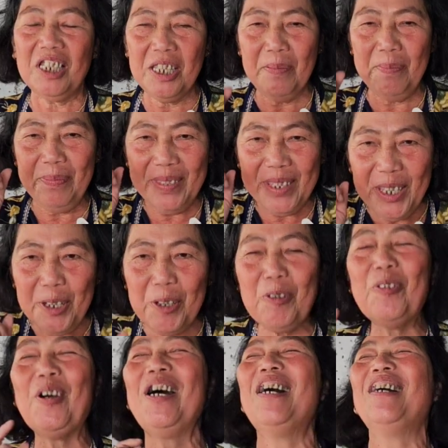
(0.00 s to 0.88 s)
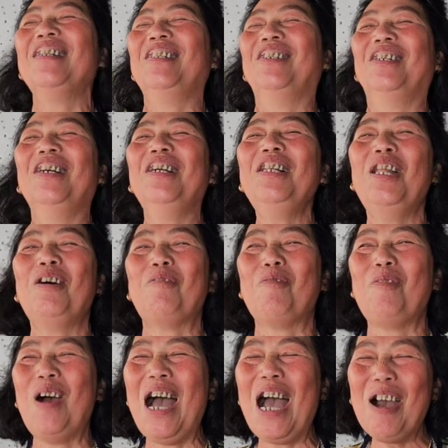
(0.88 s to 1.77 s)
thêm nhiều hơn nữa
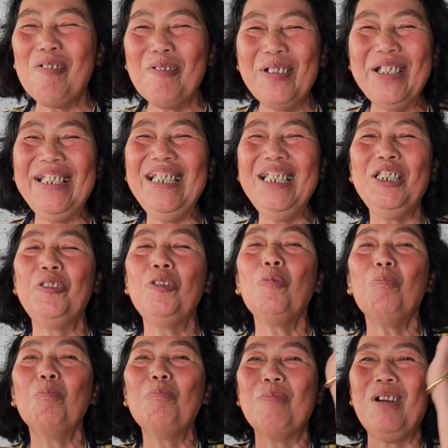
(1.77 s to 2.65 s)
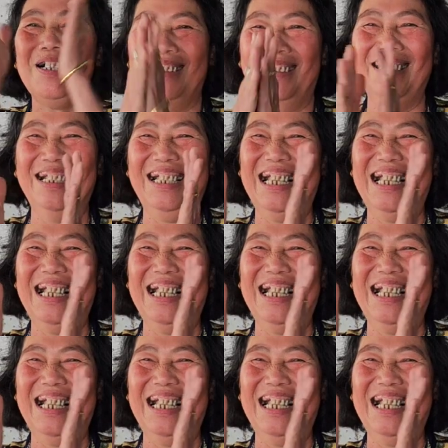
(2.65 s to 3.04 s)
là quá quý chúc mừng